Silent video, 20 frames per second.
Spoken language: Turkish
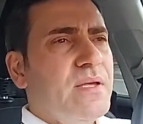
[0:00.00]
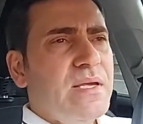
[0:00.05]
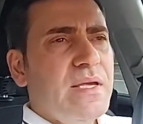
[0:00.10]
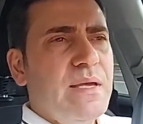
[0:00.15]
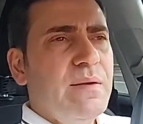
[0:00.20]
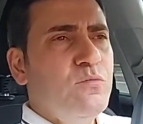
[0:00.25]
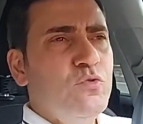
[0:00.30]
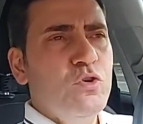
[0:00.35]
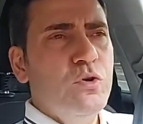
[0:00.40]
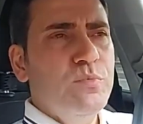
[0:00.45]

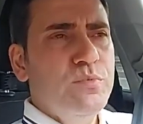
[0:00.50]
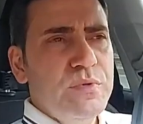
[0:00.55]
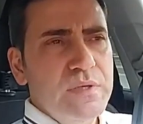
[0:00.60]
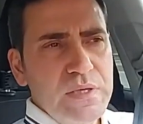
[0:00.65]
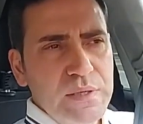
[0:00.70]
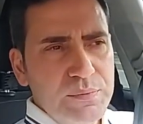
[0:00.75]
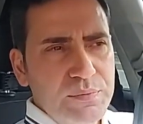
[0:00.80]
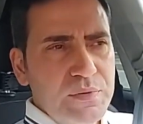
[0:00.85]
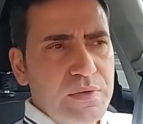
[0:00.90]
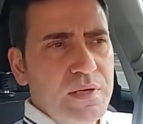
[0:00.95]
Kim
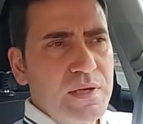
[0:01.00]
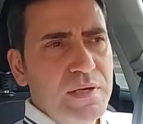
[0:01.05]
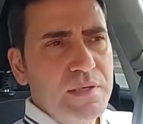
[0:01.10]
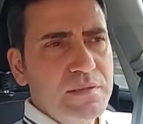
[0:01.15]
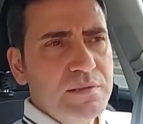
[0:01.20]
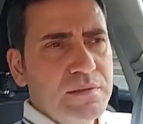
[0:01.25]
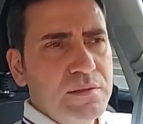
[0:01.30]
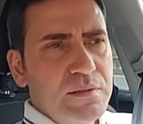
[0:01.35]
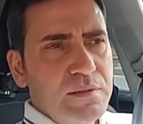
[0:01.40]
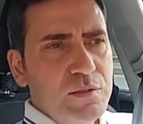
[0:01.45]
toplayıp
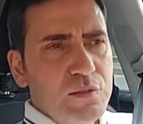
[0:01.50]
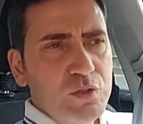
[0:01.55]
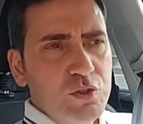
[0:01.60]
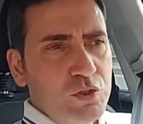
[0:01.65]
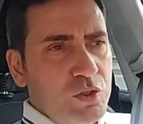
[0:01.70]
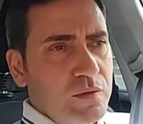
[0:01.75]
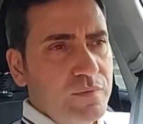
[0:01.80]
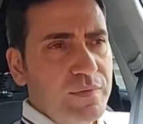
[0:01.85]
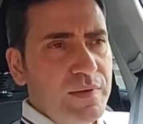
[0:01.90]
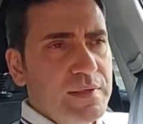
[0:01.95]
yığar?
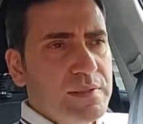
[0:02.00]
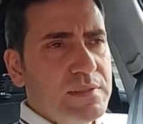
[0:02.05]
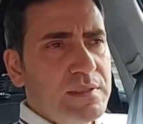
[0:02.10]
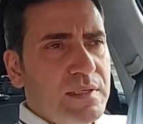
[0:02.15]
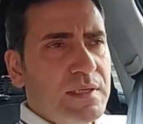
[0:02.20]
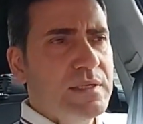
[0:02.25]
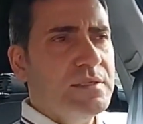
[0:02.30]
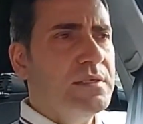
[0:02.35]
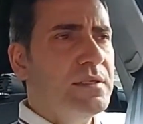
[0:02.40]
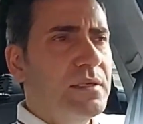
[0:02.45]
Çok fazla
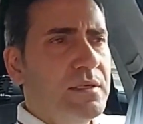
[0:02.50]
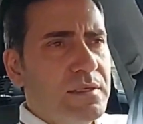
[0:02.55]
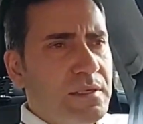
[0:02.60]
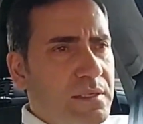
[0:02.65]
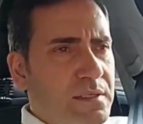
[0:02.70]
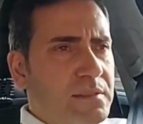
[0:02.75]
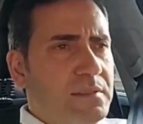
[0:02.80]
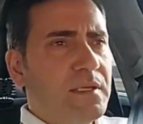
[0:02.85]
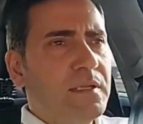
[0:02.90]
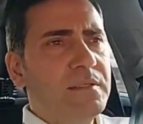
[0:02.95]
kazanan
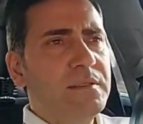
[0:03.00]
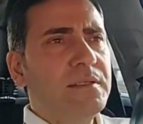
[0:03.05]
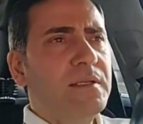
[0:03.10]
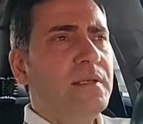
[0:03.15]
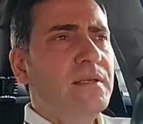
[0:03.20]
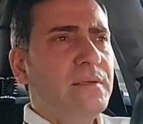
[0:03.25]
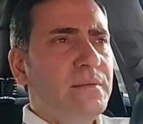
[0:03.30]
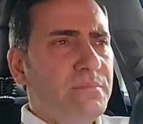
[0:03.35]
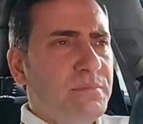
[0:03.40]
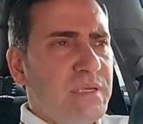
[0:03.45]
insan.
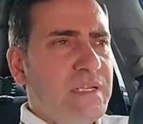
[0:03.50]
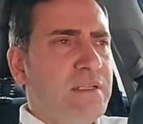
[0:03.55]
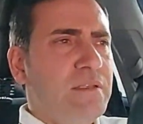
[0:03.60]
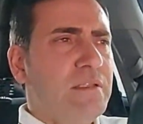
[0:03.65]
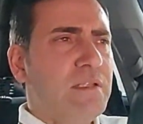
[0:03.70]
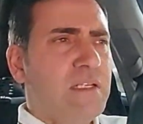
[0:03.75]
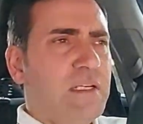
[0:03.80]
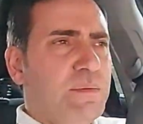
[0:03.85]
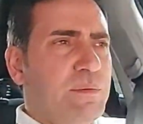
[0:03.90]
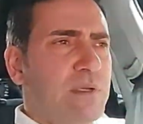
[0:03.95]

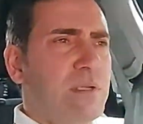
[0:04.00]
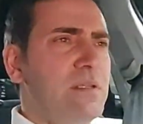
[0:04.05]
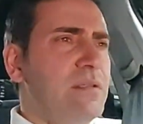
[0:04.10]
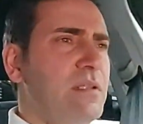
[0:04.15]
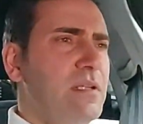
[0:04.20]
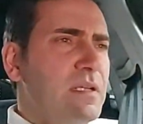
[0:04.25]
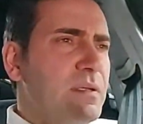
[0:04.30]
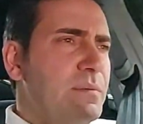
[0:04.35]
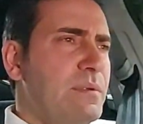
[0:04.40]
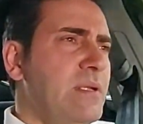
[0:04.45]
Biriktirir,
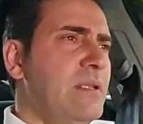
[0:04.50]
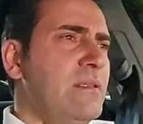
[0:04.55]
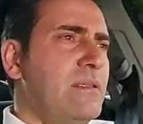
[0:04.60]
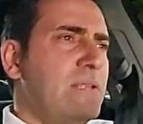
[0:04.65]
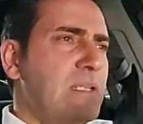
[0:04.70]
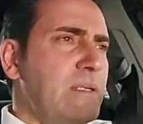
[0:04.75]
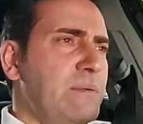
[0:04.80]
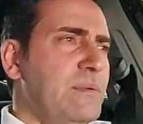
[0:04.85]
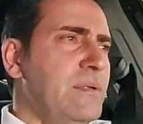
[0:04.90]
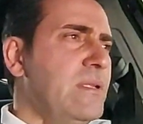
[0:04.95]
biriktirir,
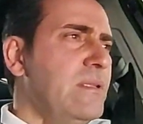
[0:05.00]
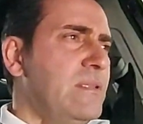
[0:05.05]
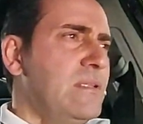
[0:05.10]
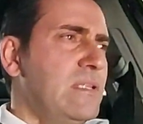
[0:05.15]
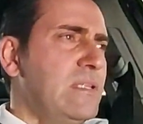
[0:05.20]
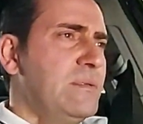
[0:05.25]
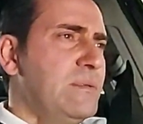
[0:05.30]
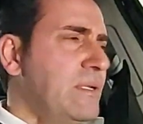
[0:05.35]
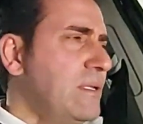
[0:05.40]
biriktirir, biriktirir,